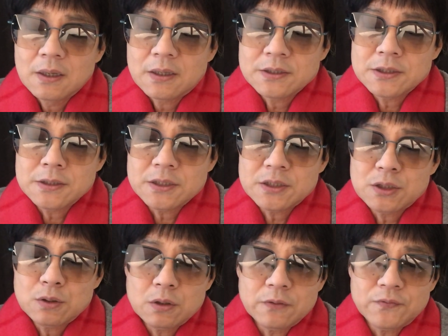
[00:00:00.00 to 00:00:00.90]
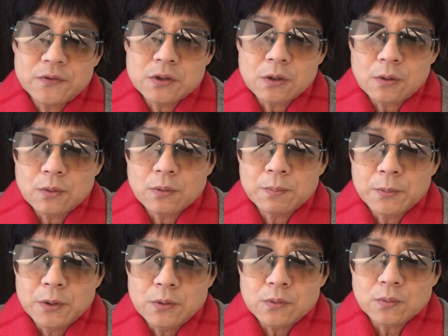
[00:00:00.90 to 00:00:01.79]
而今年七月份之后，
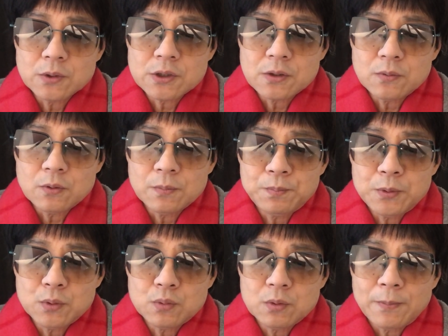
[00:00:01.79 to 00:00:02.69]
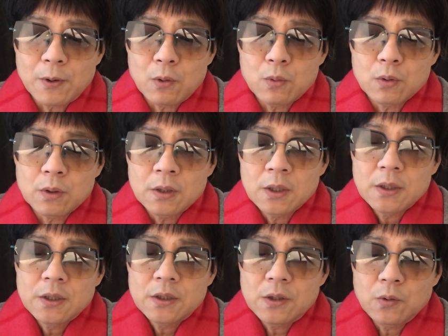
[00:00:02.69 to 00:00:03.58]
民众的生活必须包括
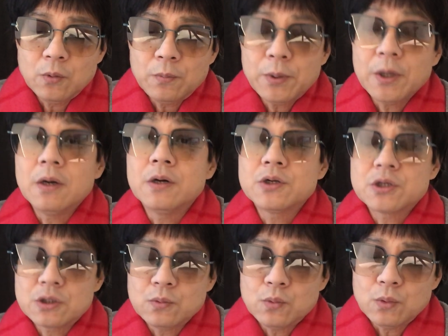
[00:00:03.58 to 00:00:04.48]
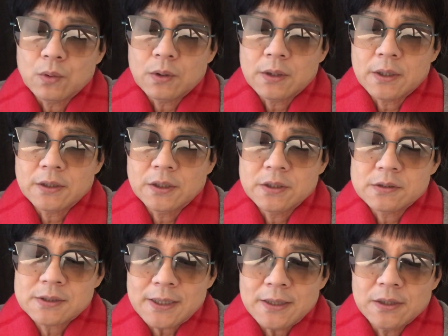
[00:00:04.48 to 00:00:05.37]
日用品和食物啊，也
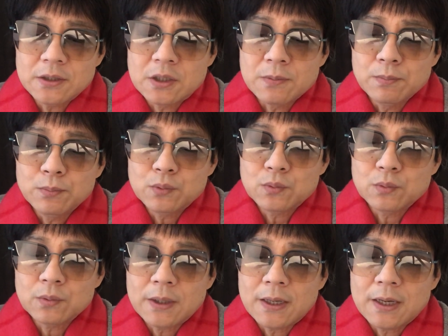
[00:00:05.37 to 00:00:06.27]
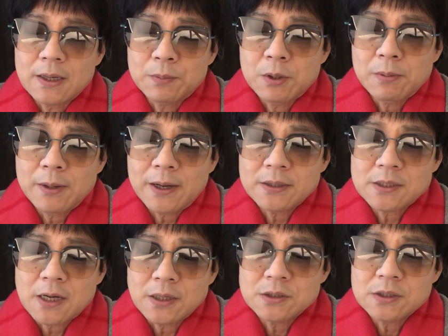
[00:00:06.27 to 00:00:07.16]
再也顶不住啊 PPI
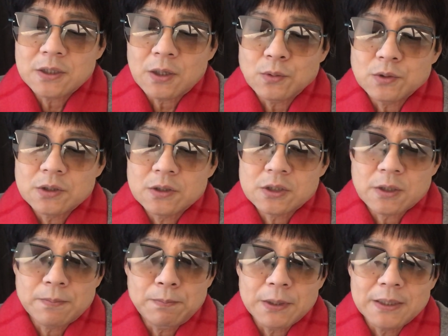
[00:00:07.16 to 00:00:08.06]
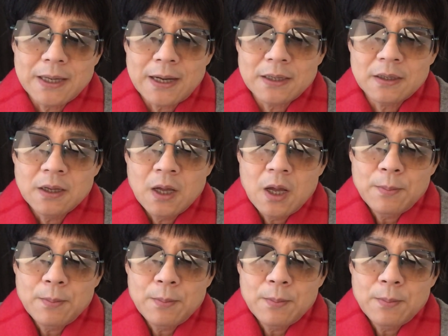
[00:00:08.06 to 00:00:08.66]
长期高企的成本压力，